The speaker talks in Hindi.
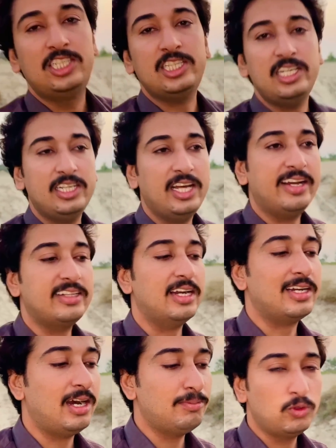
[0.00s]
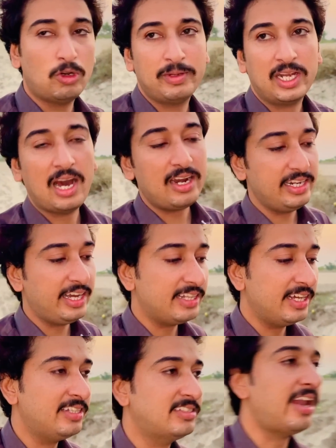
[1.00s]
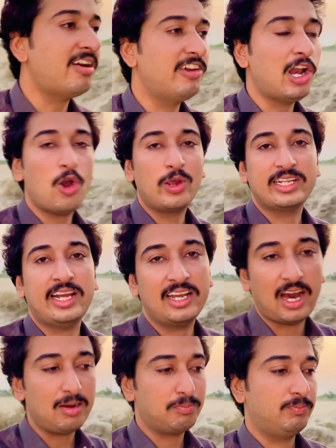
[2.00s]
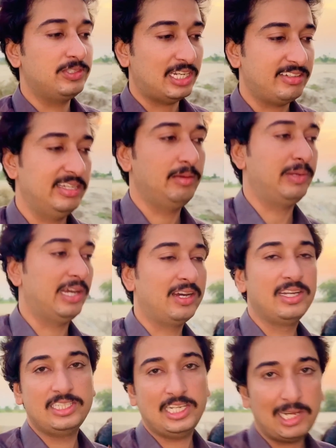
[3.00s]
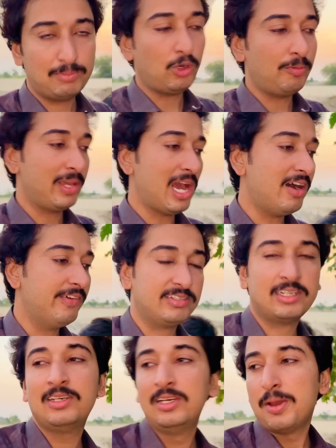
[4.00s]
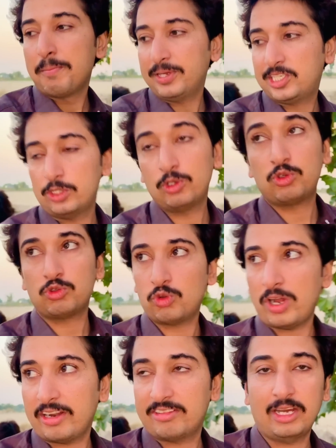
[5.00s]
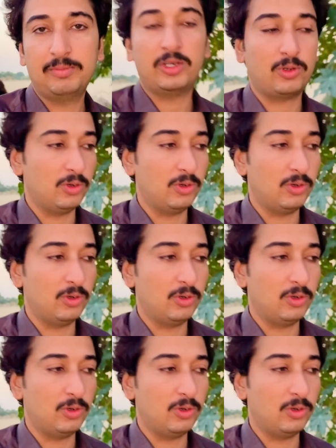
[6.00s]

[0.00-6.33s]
जितनी देर तक अबू अम्मी घर नहीं आते सारा विलाओ की थी घर चल सी पिया जल्द अबू हमें आवे सन पीछे सुना रहे साहब देखो